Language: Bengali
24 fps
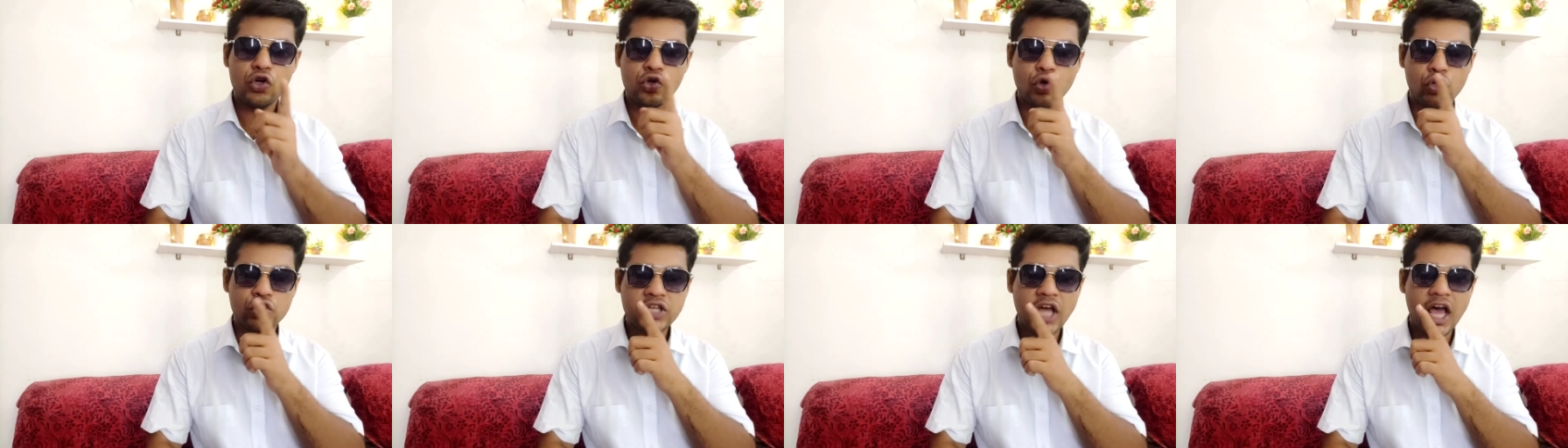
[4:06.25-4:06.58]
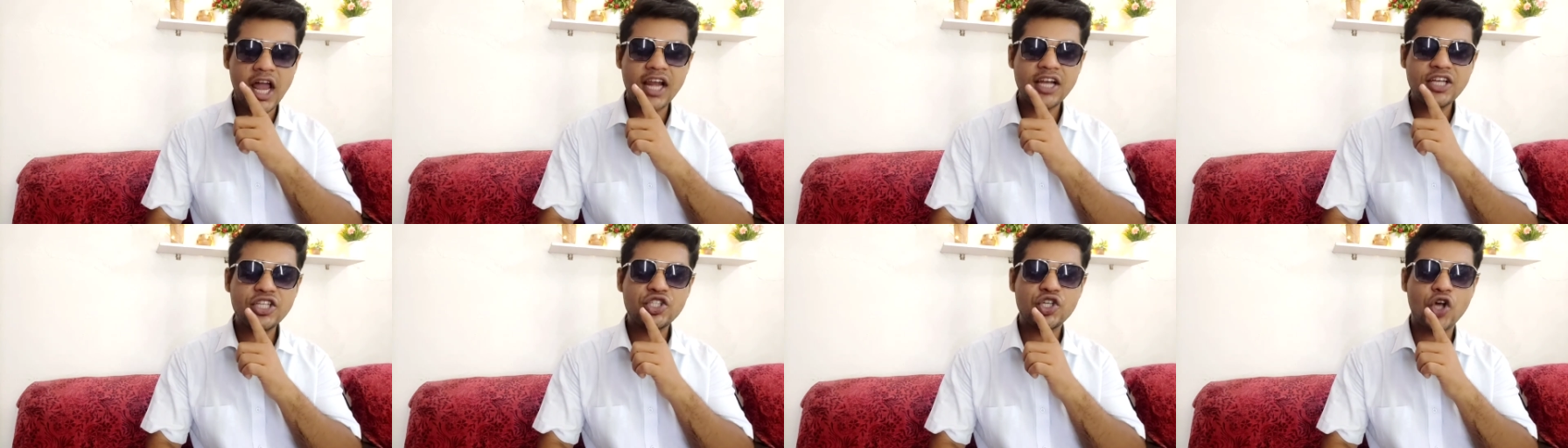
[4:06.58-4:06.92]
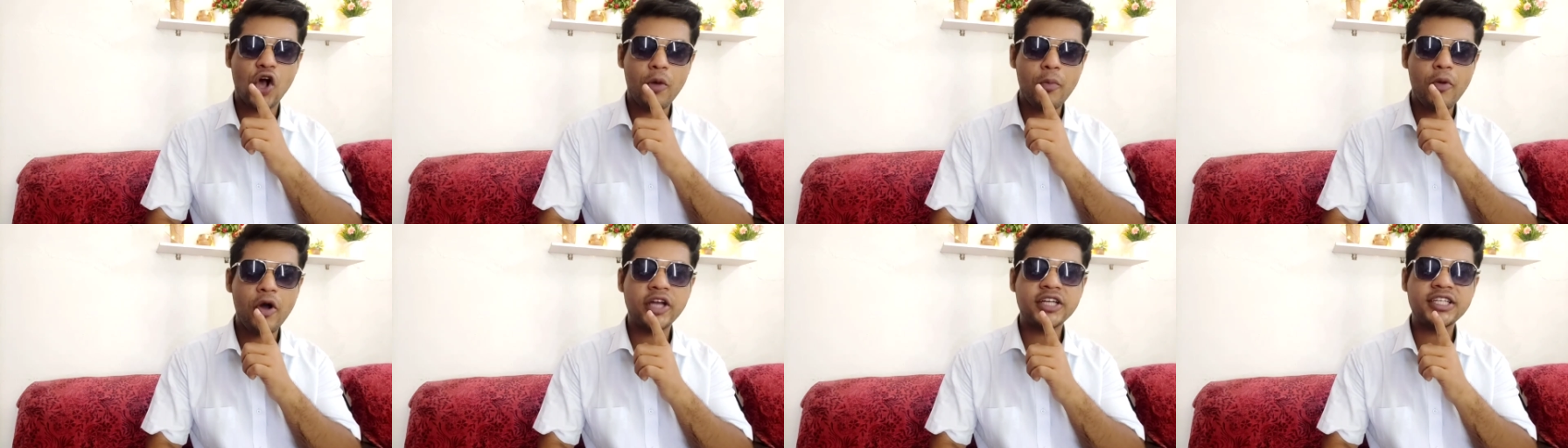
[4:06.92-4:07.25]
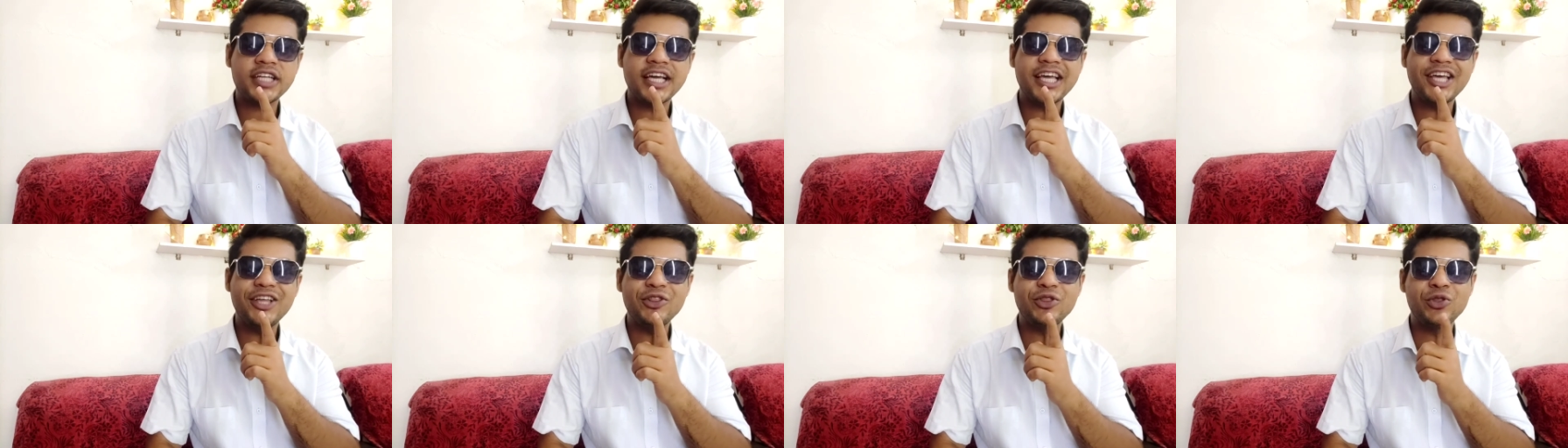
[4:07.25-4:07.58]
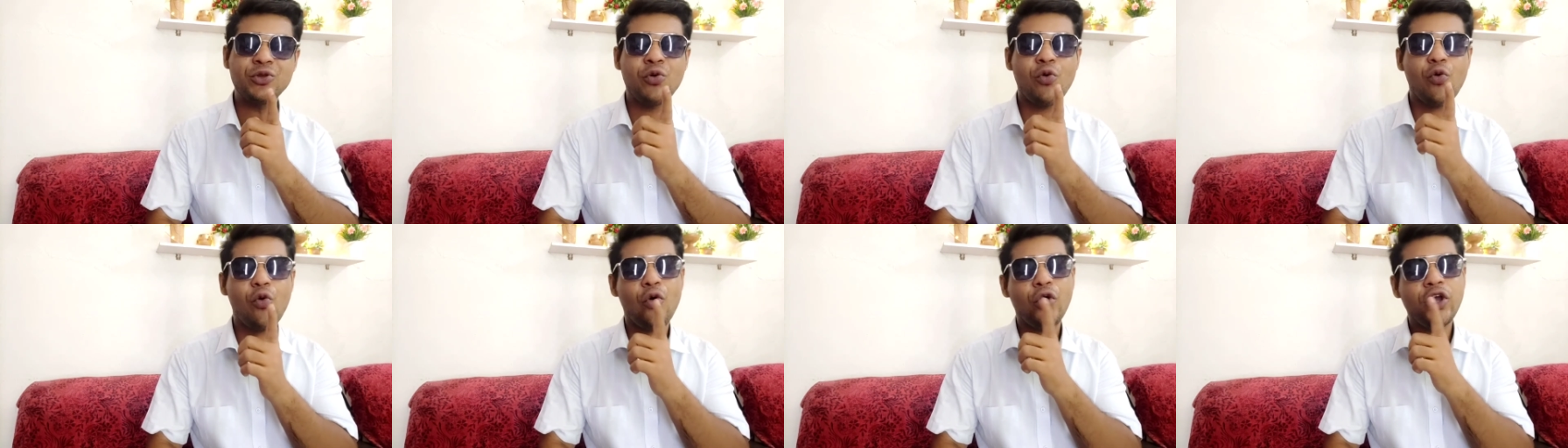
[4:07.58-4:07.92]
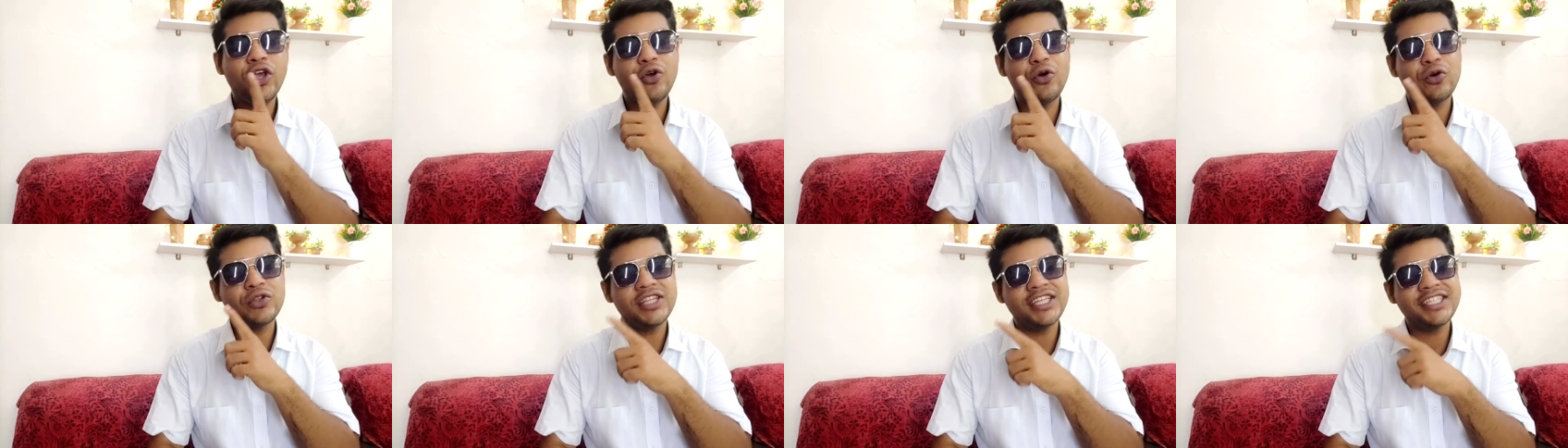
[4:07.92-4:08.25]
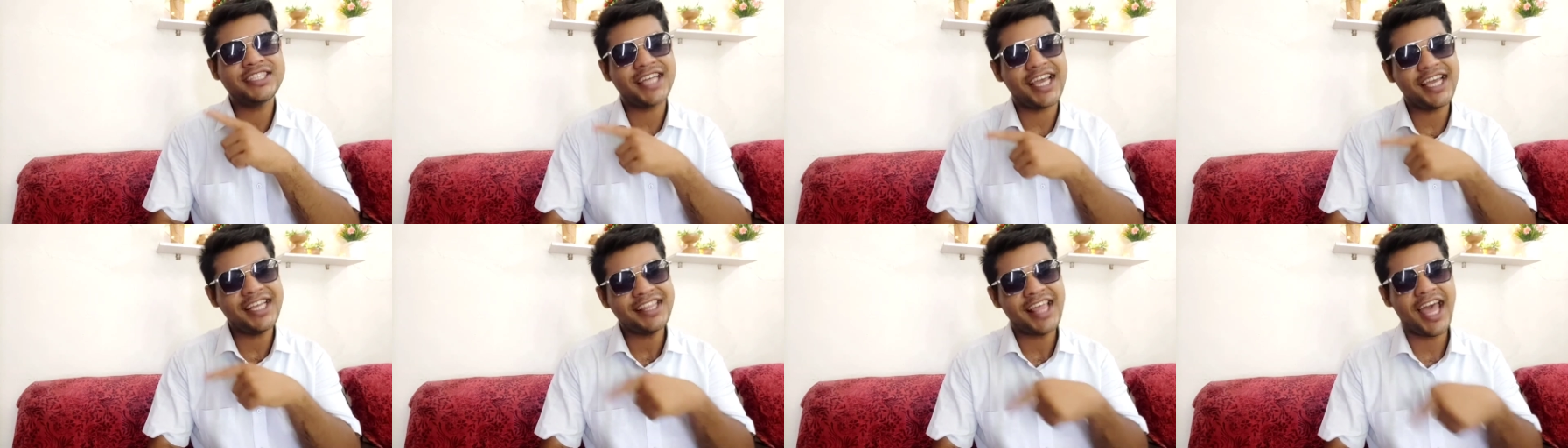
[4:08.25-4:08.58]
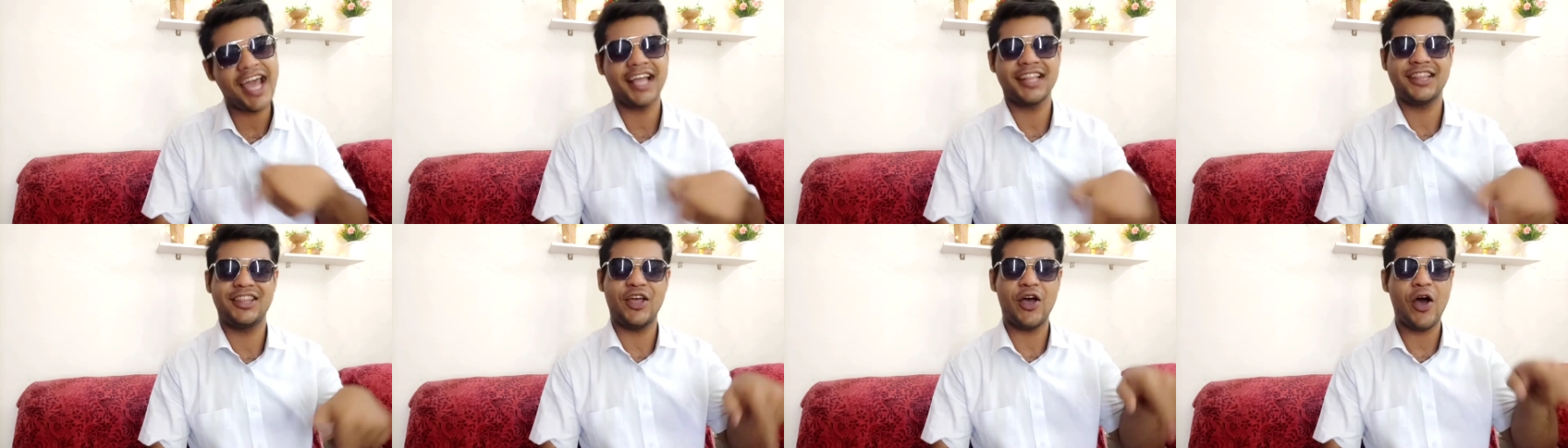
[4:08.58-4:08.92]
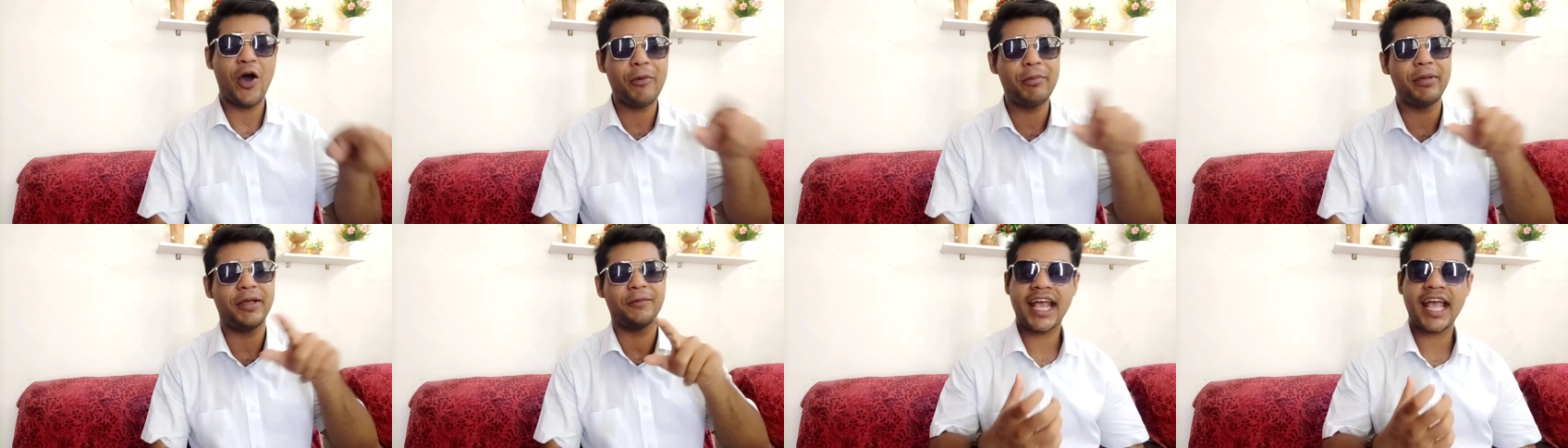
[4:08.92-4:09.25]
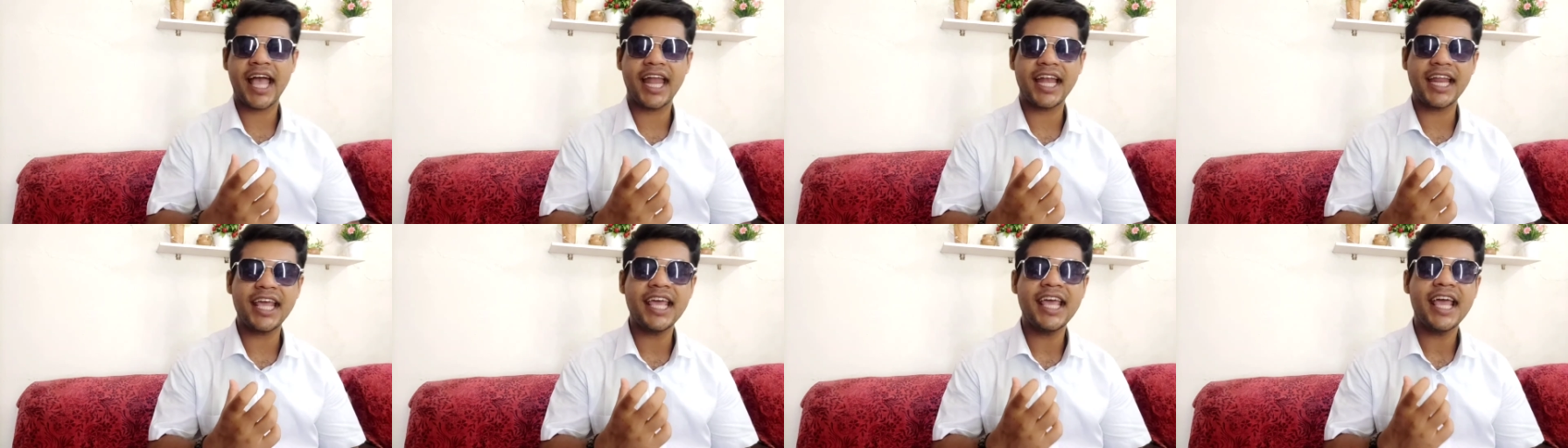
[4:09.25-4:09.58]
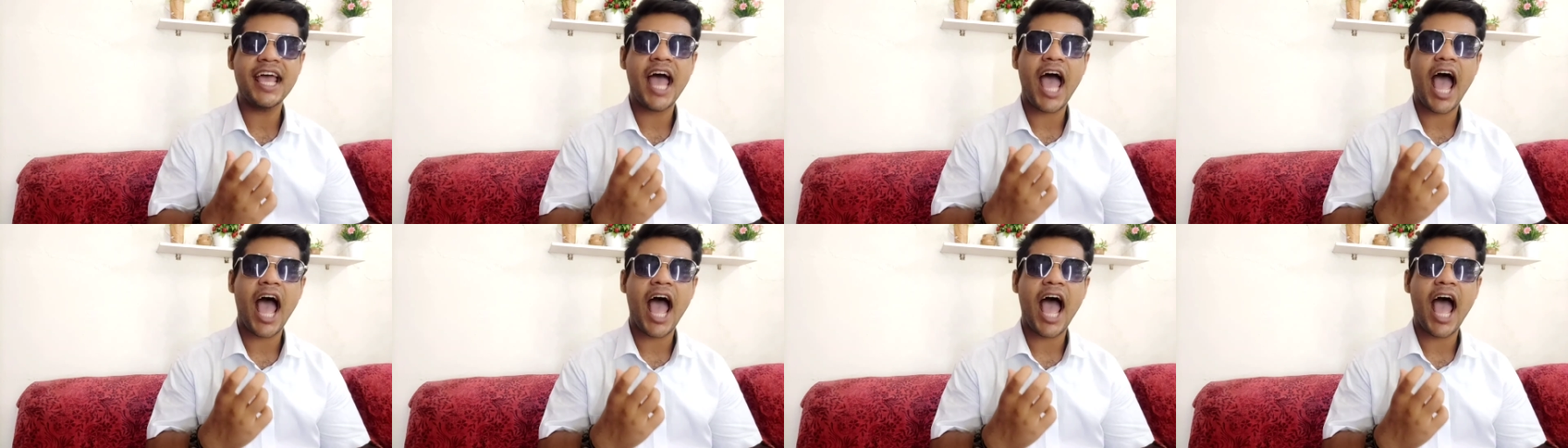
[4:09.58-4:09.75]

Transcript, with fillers: টোটাল সময়টা কিন্তু ওই গতিটাই থাকতে হবে এখানে